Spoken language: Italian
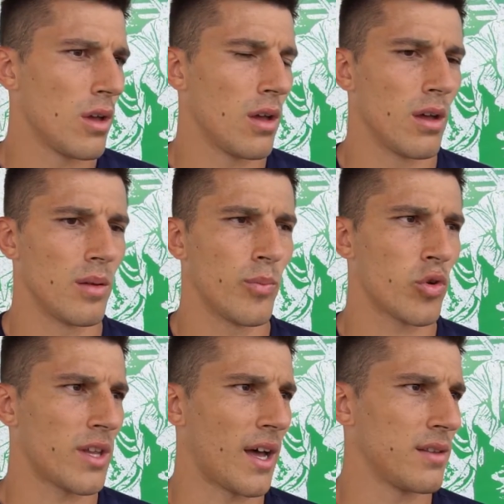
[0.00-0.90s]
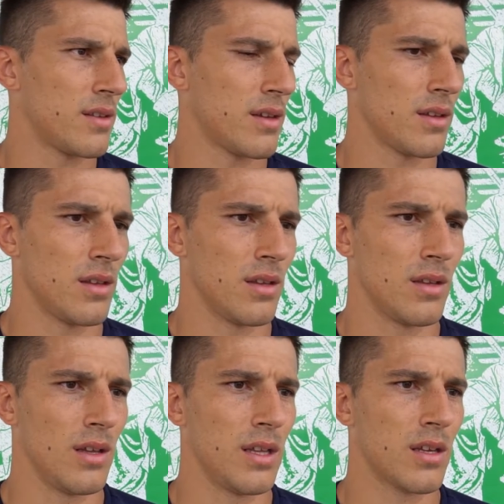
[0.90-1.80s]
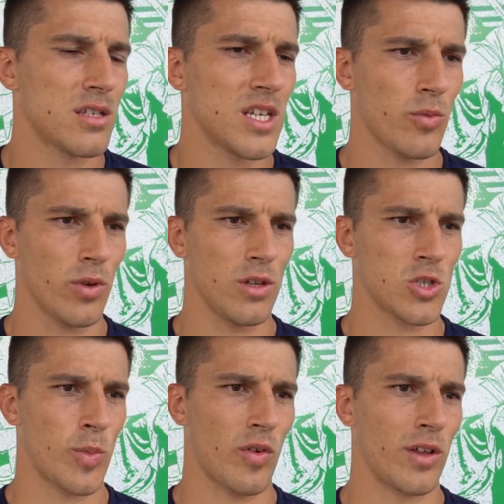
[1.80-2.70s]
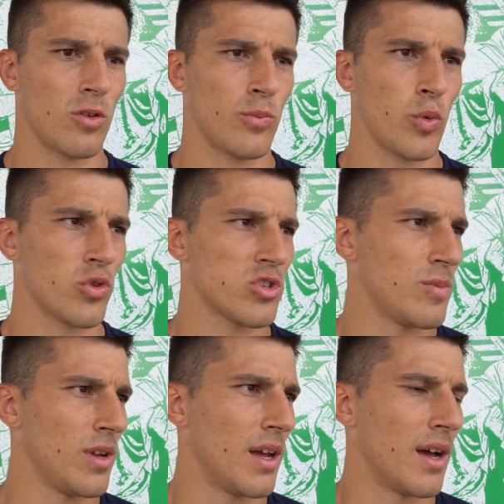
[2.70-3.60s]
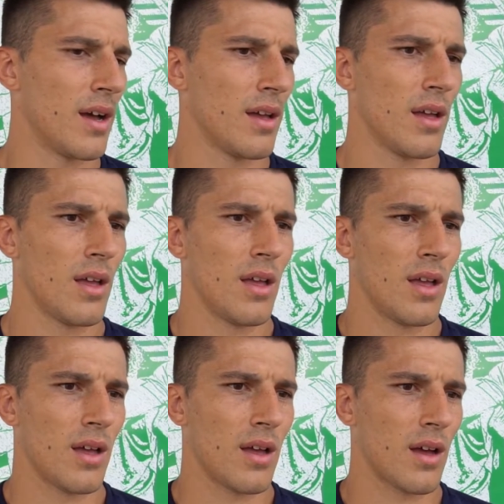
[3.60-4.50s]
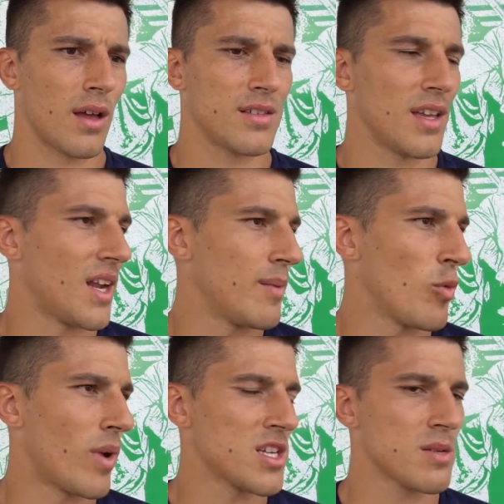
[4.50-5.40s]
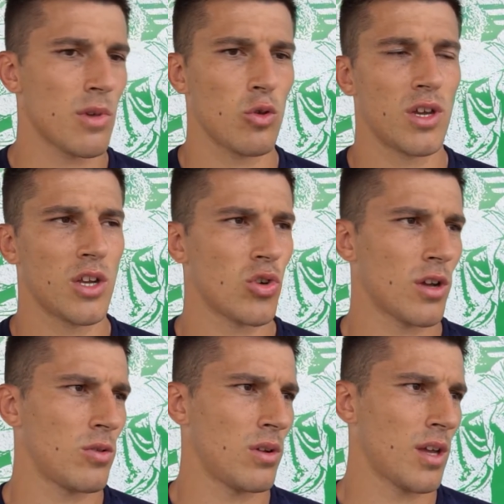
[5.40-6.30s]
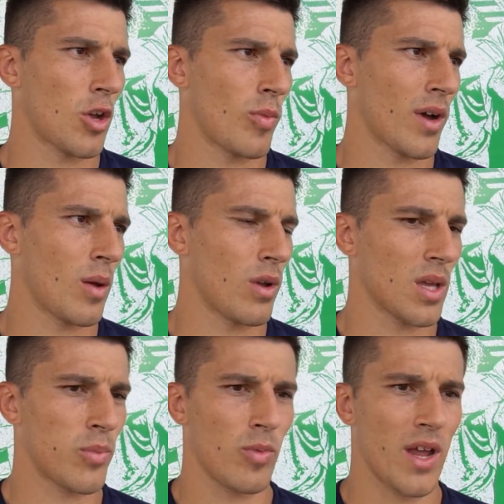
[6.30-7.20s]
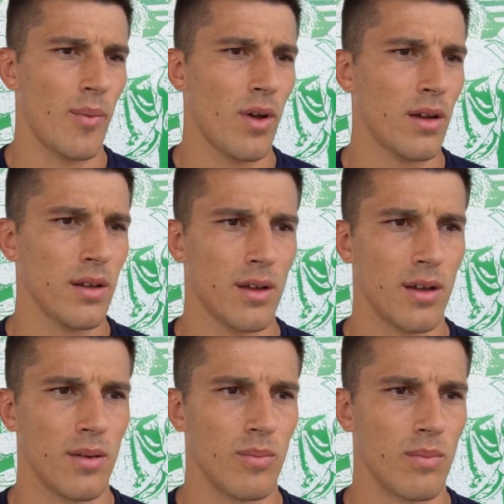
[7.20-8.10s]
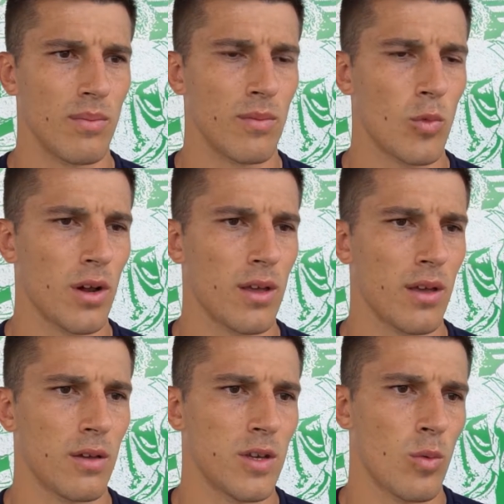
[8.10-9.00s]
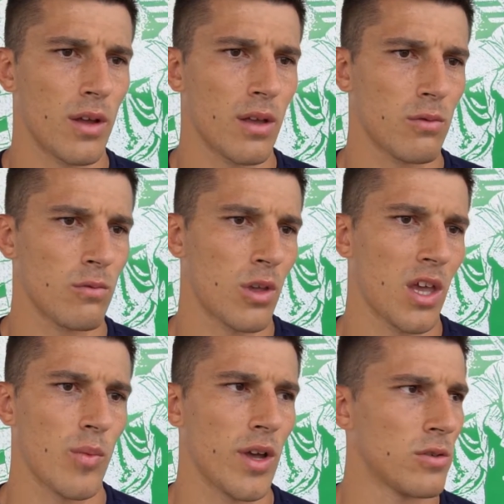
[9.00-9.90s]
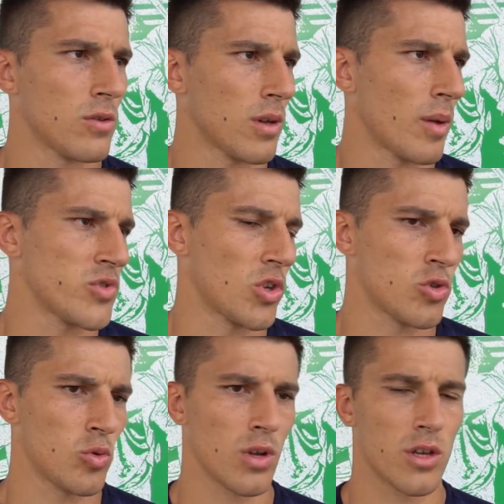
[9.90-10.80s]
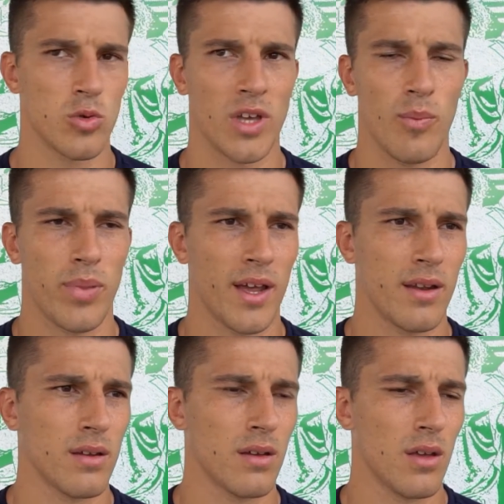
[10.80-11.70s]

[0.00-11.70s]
uh, importante di, di leadership, quindi sto provando il più possibile a a, ah, sì, a dare il mio massimo e aiutare i giocatori che hanno magari qualche problema, ehm, qualche, sì, qualche, chiarimento che hanno bisogno sul, sul game plan.